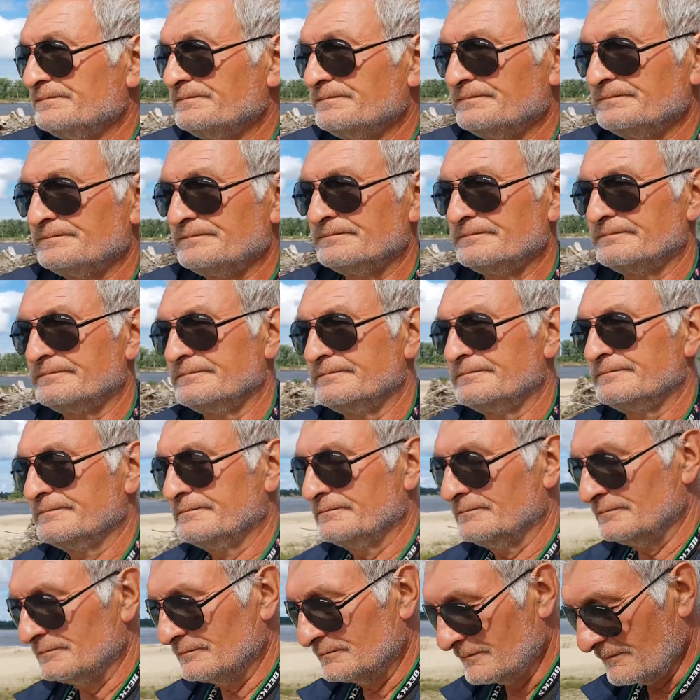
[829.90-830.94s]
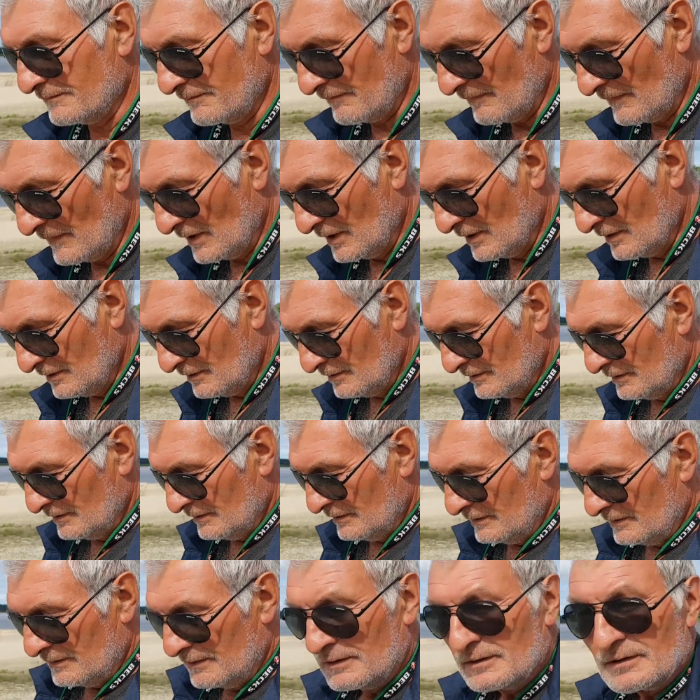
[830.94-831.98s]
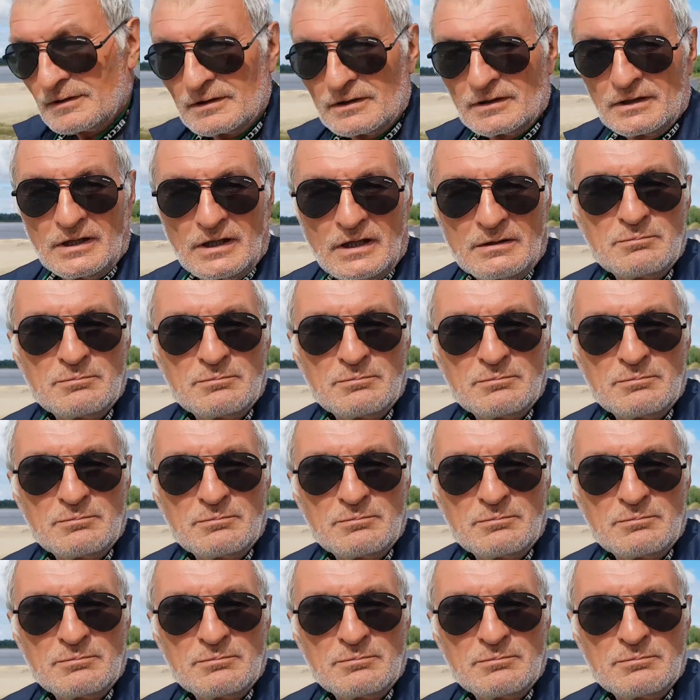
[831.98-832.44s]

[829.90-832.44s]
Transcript: ты их там не видел? Да и кто они были тогда?